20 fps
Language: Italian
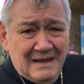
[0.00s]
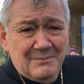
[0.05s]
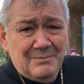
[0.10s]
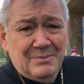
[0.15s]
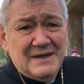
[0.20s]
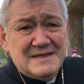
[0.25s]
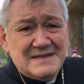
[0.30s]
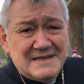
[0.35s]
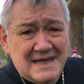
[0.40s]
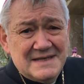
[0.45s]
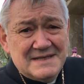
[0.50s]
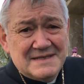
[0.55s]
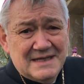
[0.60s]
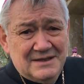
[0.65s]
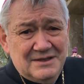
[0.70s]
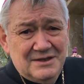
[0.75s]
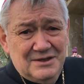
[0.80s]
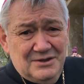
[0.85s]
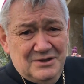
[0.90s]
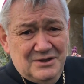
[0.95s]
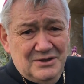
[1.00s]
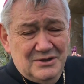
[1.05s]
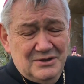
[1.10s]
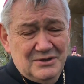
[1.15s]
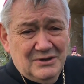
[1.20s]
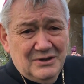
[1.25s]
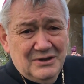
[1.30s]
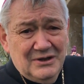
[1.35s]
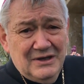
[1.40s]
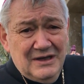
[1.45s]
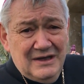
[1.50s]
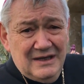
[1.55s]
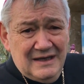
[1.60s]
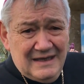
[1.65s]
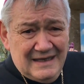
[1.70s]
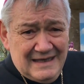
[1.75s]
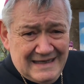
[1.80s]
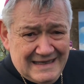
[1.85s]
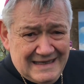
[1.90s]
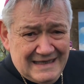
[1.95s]
presenza di Dio
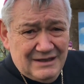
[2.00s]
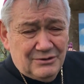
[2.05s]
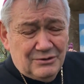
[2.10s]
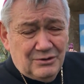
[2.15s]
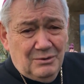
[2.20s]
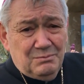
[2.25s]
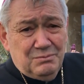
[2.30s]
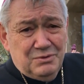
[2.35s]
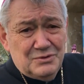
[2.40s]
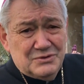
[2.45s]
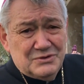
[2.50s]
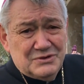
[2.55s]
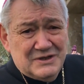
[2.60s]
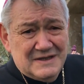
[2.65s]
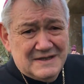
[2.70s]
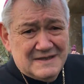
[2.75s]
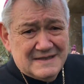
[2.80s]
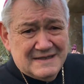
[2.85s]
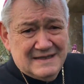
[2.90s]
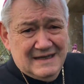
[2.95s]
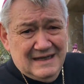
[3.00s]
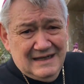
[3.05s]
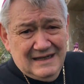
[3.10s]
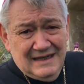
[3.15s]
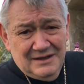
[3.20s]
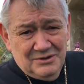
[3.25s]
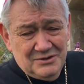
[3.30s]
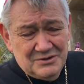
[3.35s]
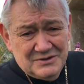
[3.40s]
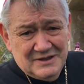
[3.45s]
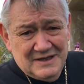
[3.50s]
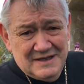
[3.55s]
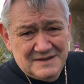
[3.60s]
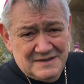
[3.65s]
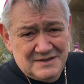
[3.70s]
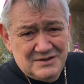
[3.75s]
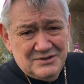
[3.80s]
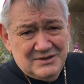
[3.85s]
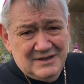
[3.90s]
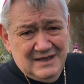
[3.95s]
irrobustisca la nostra
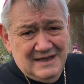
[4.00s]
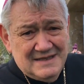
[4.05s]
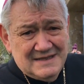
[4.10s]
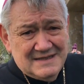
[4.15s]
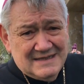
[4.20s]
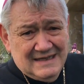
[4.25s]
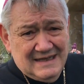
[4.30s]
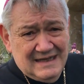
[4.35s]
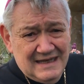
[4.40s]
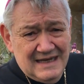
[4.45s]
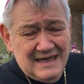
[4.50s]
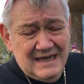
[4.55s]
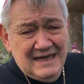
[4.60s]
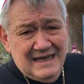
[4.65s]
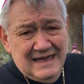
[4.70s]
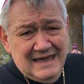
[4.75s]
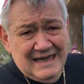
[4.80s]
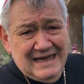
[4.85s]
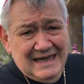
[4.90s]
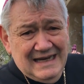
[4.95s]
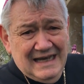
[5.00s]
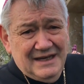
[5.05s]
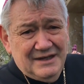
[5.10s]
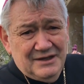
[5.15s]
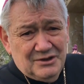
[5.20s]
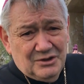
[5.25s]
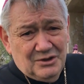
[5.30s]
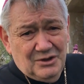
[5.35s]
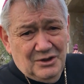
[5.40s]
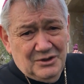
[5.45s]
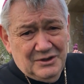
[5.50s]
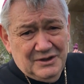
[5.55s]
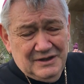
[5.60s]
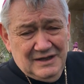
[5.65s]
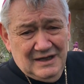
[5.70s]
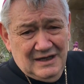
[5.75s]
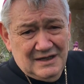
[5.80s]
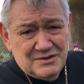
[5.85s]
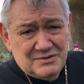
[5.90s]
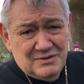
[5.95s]
esistenza e la irrori
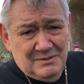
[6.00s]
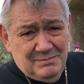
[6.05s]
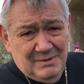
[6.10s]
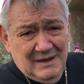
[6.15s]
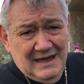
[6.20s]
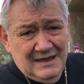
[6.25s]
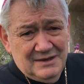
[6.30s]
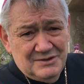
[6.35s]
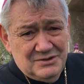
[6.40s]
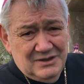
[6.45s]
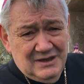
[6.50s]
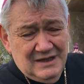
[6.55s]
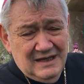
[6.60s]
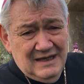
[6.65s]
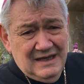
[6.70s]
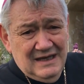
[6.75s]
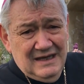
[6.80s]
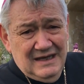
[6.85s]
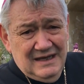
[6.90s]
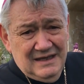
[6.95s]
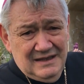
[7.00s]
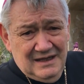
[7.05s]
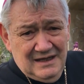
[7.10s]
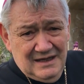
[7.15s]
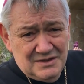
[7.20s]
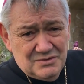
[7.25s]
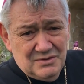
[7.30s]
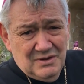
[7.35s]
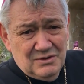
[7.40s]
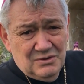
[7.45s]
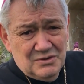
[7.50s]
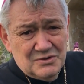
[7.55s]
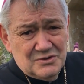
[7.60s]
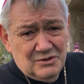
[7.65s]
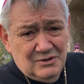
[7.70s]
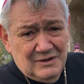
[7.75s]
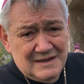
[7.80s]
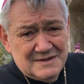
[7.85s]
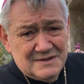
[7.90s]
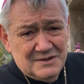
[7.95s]
della sua pace e della sua
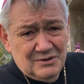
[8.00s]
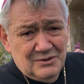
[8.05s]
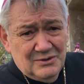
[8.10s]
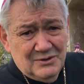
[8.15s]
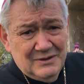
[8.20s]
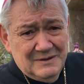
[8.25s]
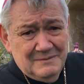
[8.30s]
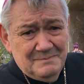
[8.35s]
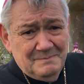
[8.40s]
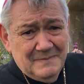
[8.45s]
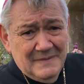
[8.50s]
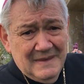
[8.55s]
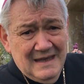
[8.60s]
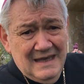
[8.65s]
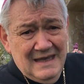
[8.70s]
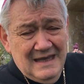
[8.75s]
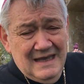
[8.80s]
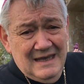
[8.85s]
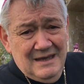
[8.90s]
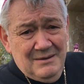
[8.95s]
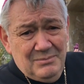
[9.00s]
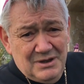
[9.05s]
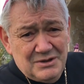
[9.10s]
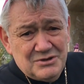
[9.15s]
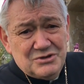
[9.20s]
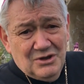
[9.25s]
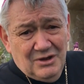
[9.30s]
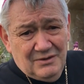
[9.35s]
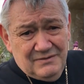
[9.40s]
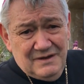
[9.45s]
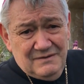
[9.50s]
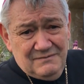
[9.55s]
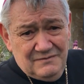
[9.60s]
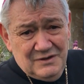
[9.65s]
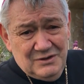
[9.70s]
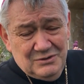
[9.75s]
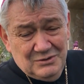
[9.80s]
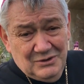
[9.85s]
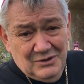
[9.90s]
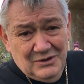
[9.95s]
consolazione. Perciò vi
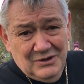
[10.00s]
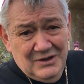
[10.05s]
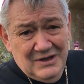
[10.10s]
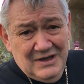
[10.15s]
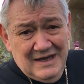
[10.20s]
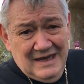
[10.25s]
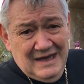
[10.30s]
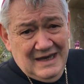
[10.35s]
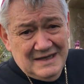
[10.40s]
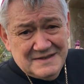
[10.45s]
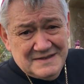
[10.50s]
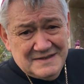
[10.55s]
invito a